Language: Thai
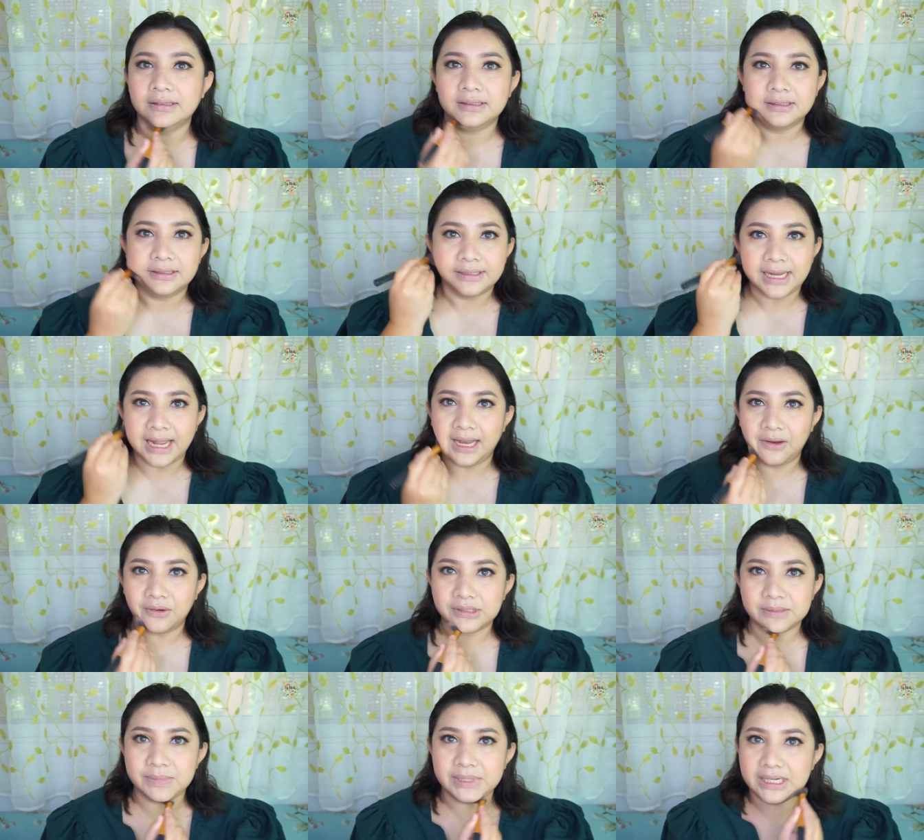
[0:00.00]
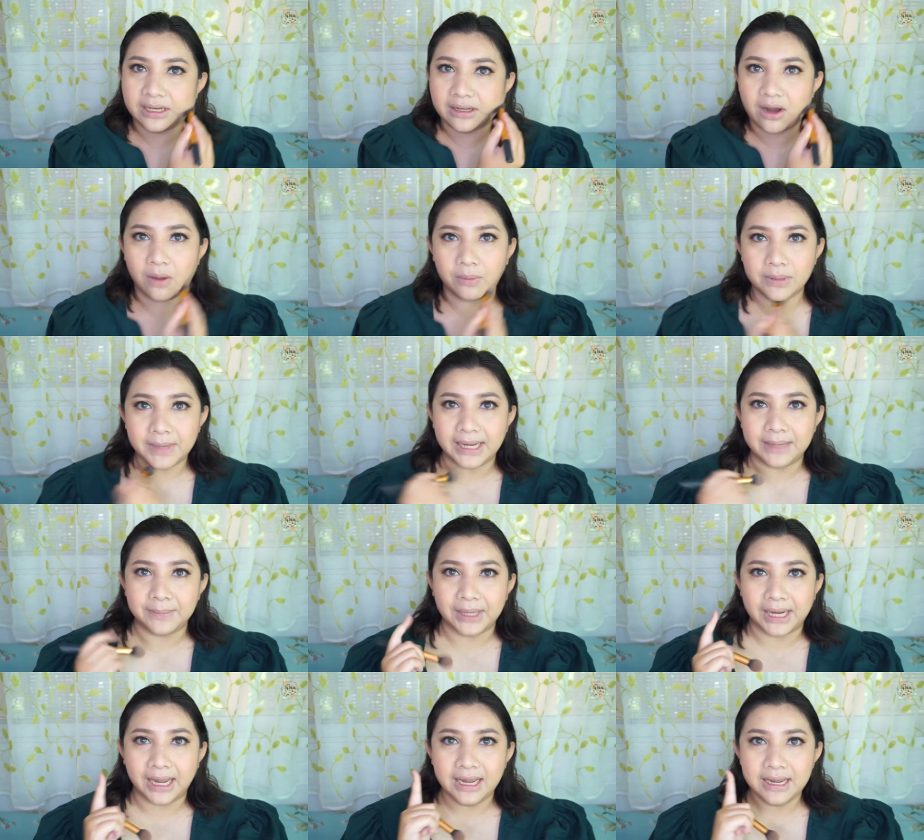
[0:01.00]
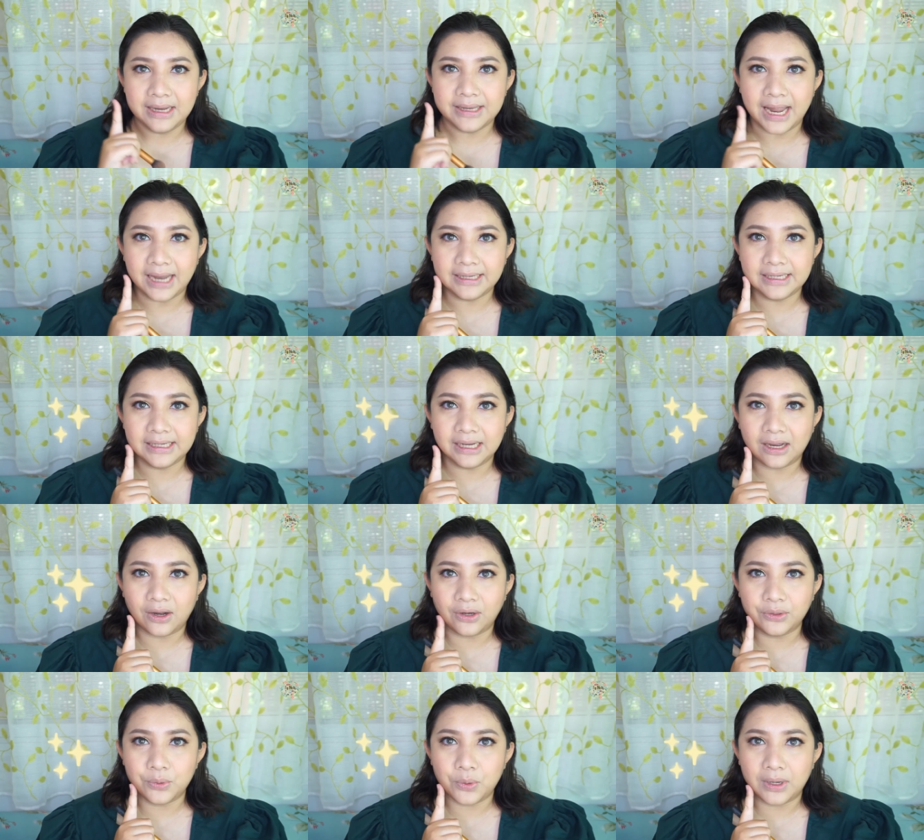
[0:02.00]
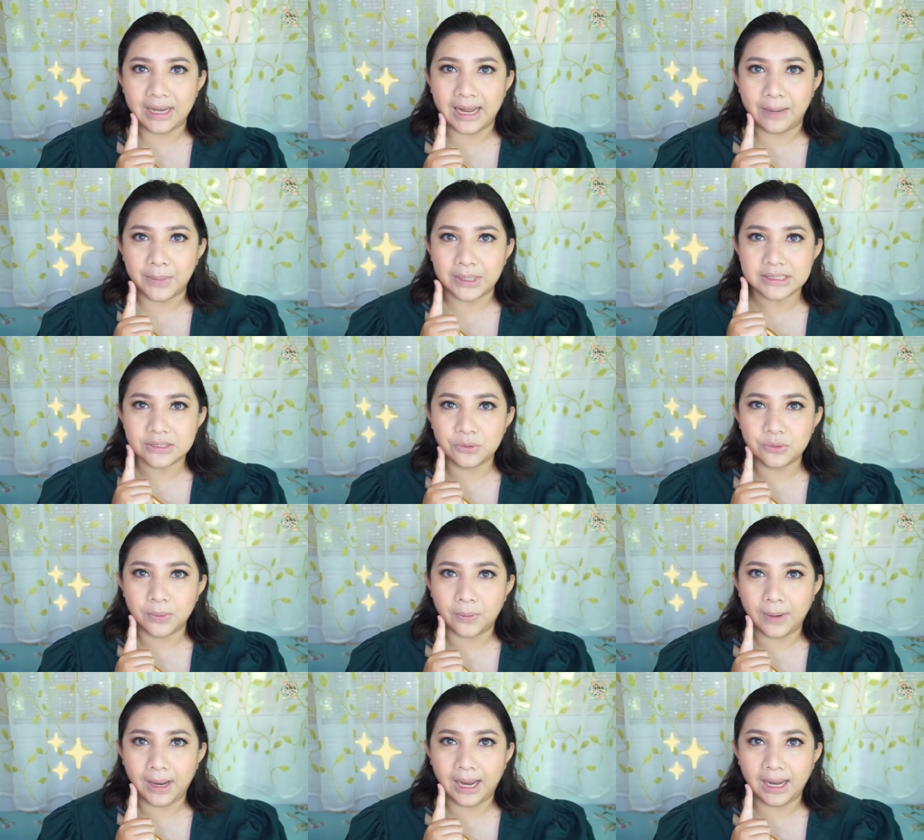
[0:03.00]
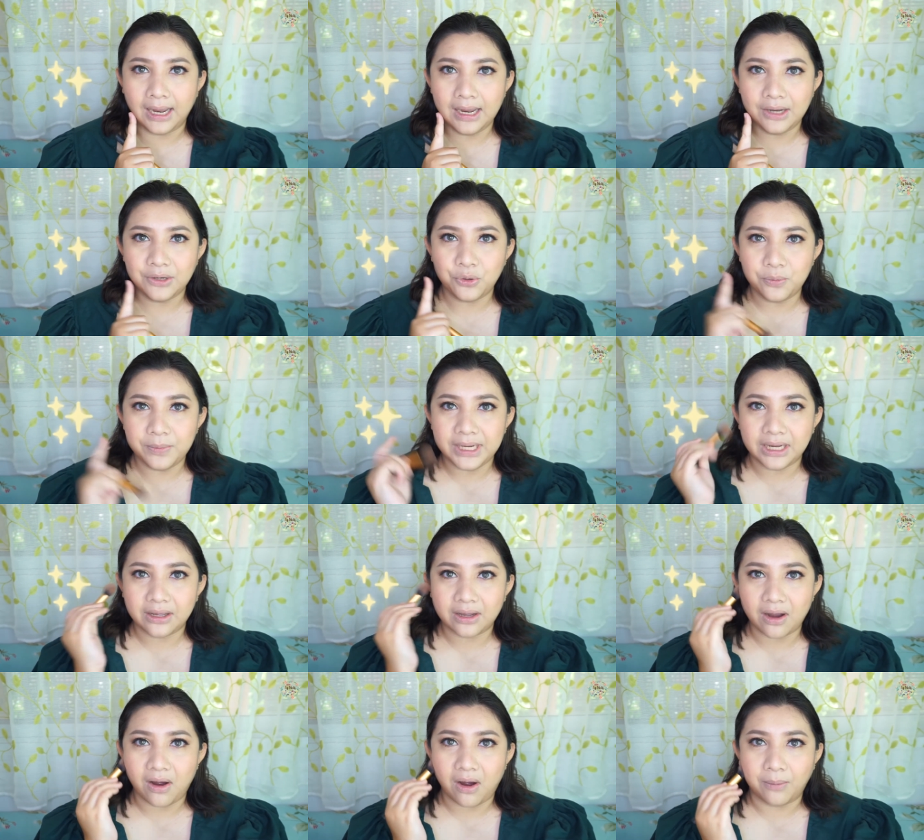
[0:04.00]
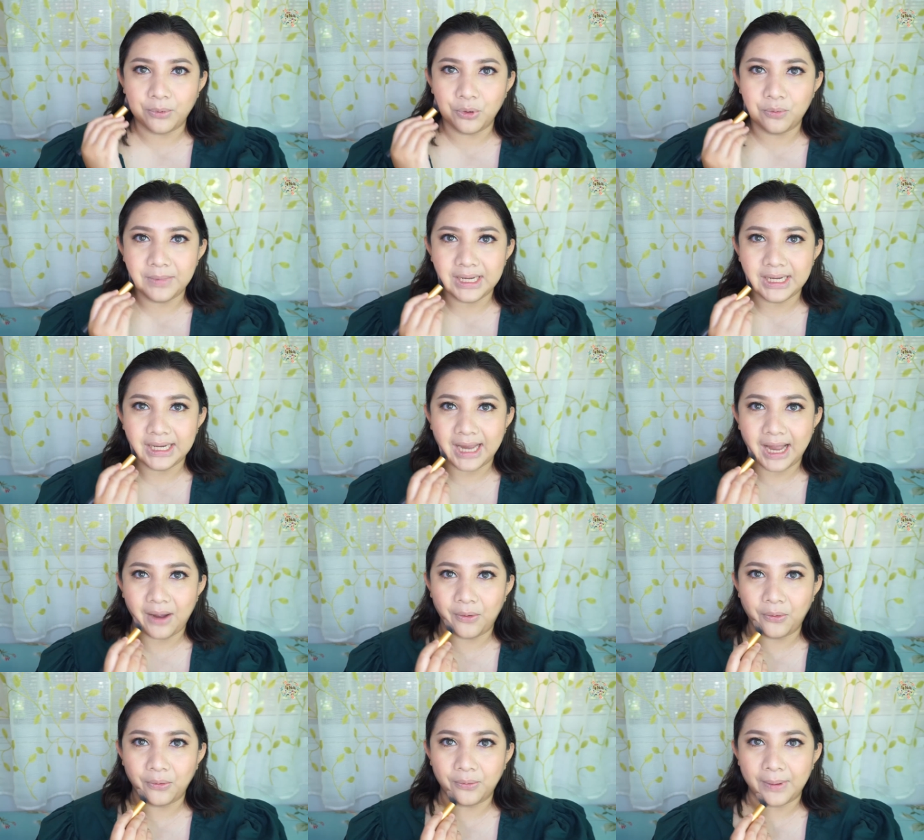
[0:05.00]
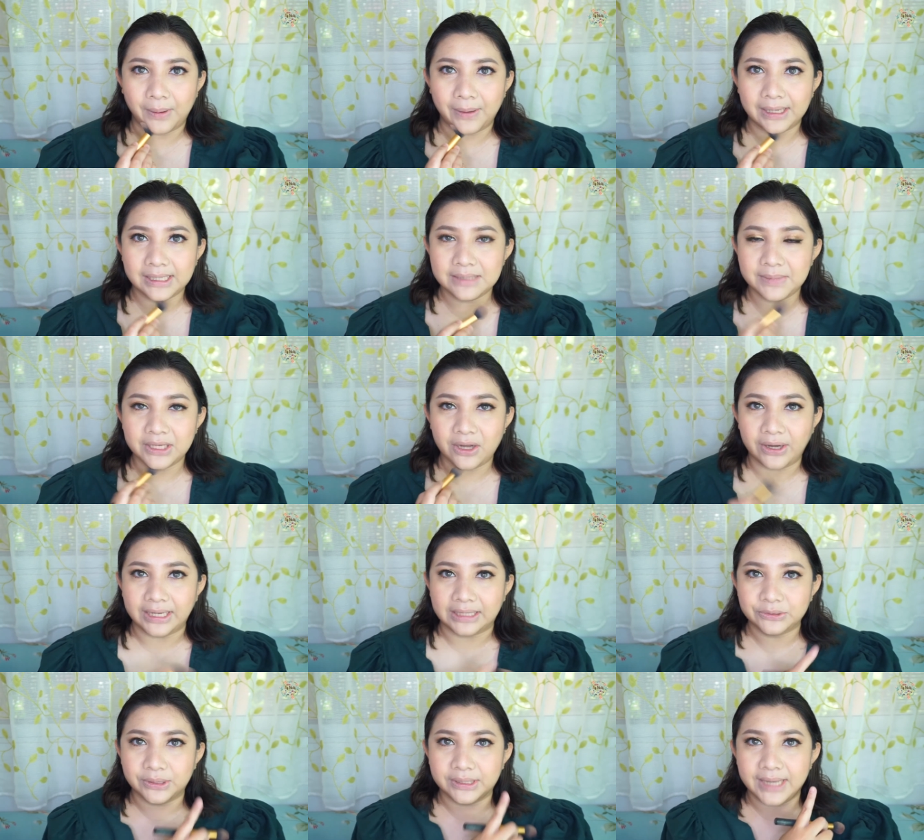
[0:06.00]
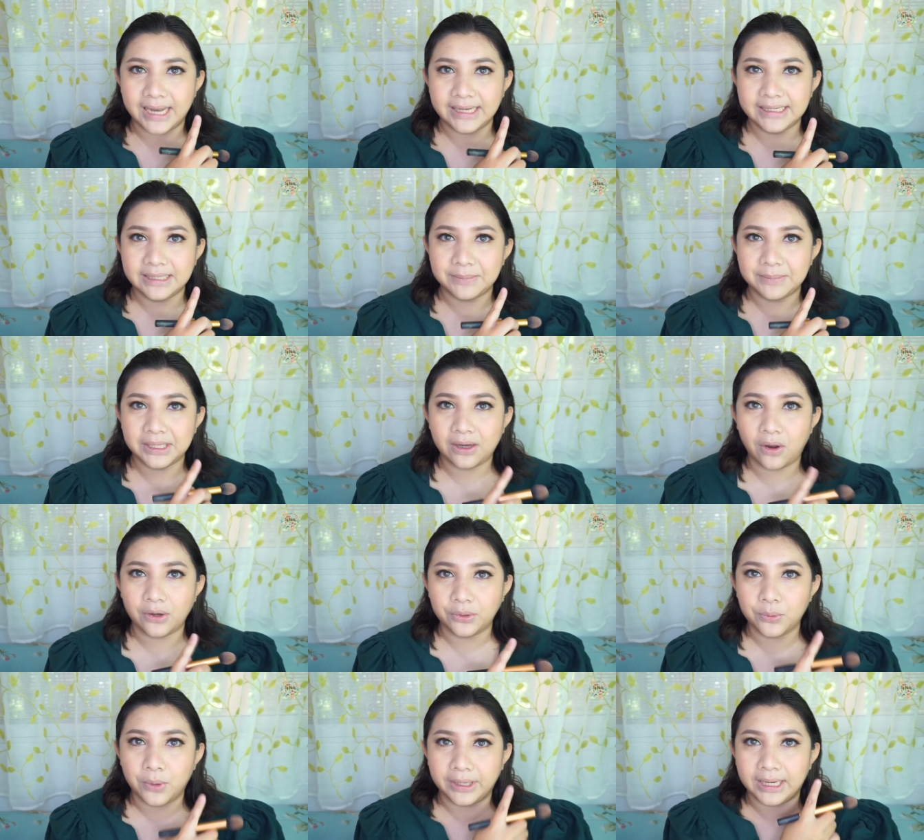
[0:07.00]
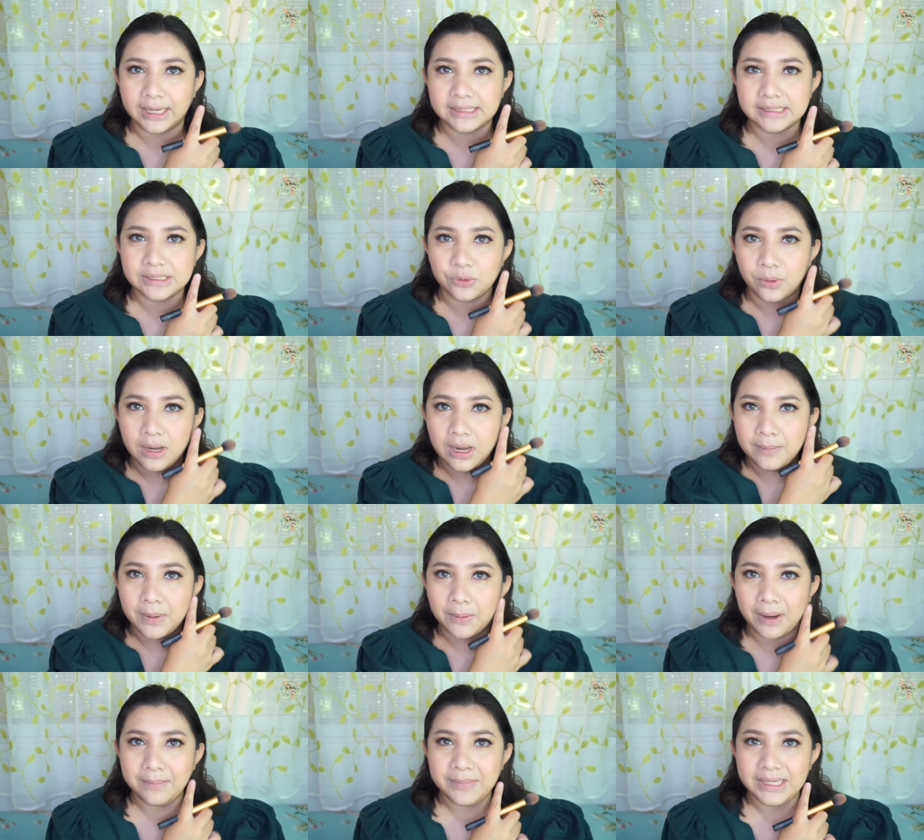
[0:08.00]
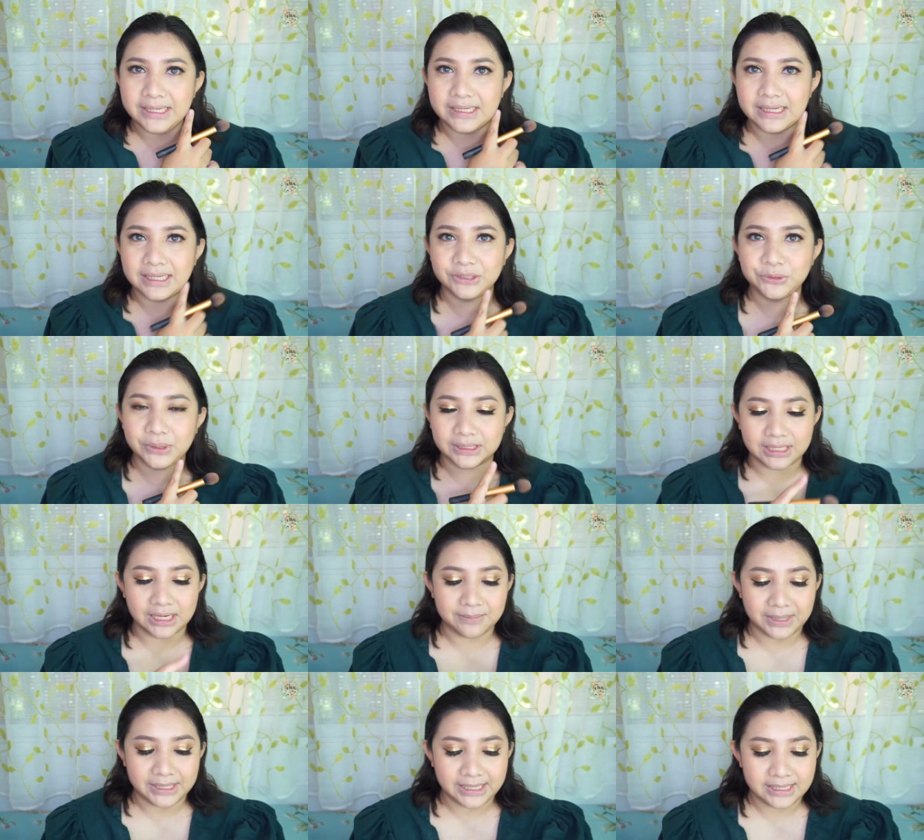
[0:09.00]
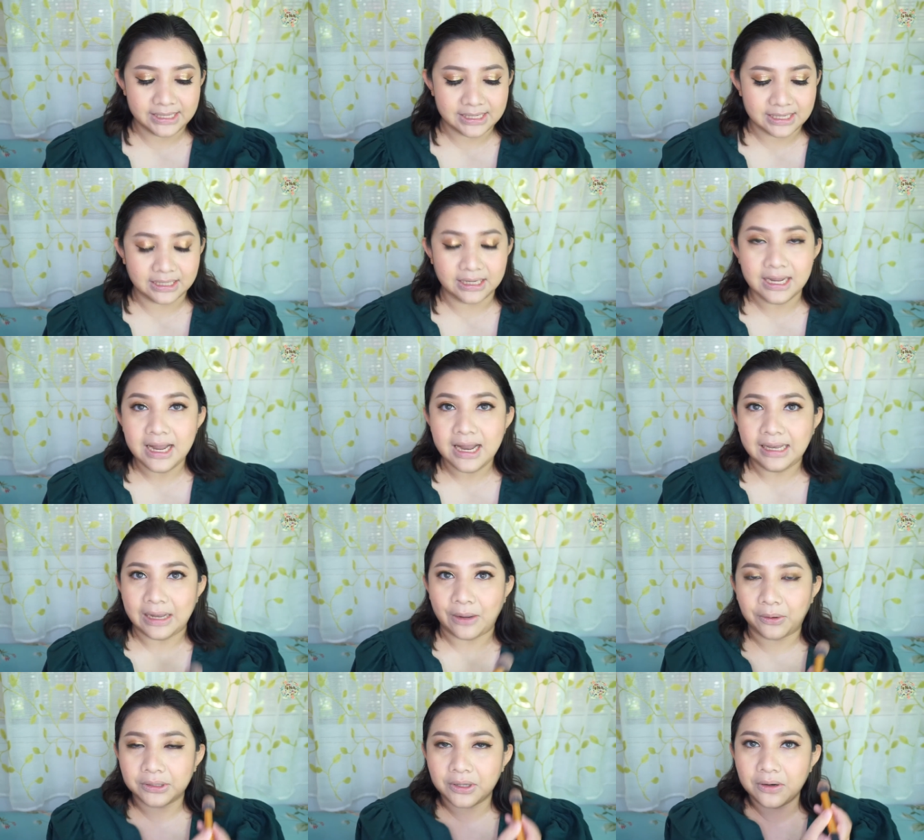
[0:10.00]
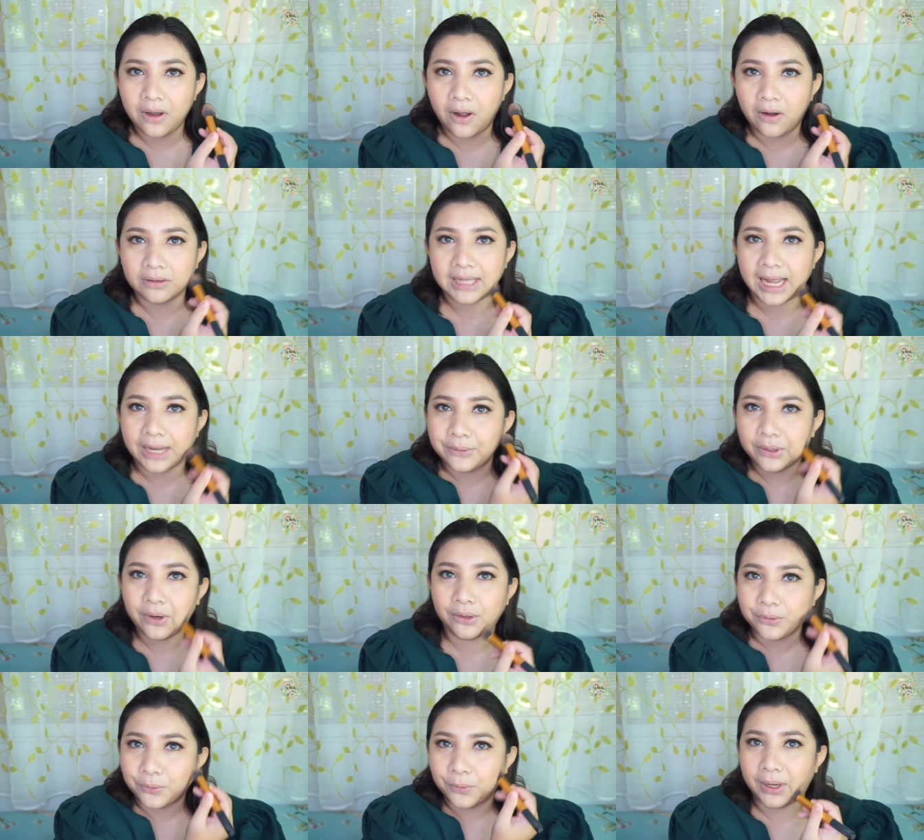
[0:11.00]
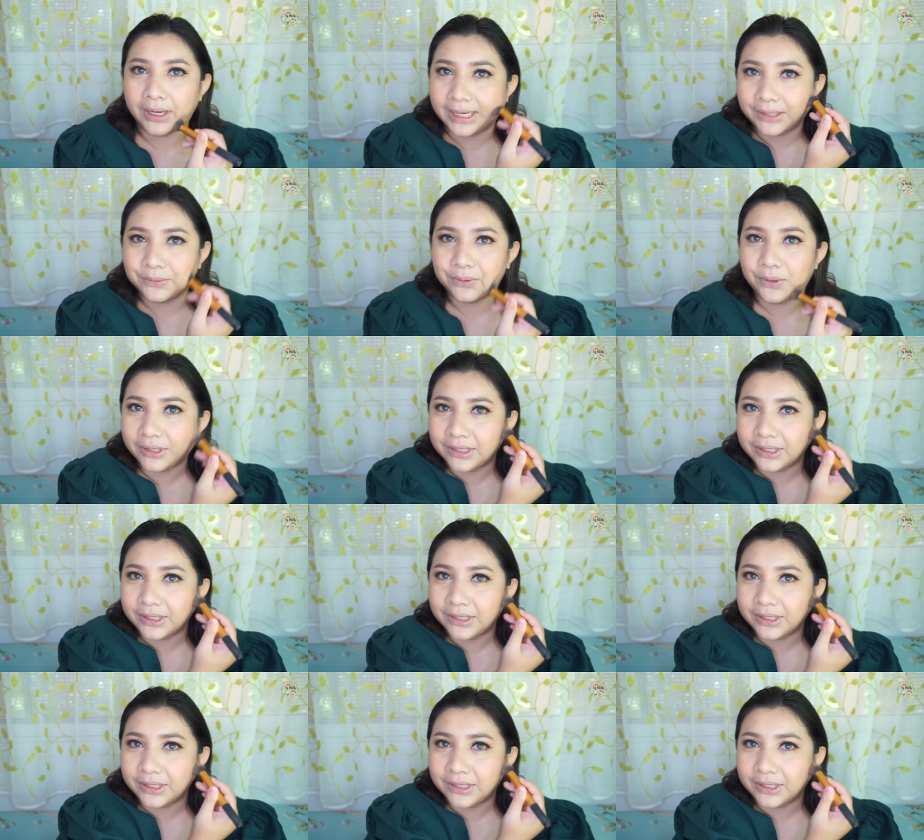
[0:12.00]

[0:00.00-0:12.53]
หน้าเราก็จะมีกรอบขึ้นมาเห็นไหมคะด้านนี้อะคอนทัวร์แล้วมันก็จะดูแบบว่าดูมีกรอบดูมีเงาแบบว่าขึ้นมาหน่อยนะส่วนด้านนี้ยังไม่คอนทัวร์นะก็จะดูแบบว่ามีเนื้อส่วนเกินมานิดนึงเราก็ต้องหลอกตาด้วยคอนทัวร์นะคะทุกคน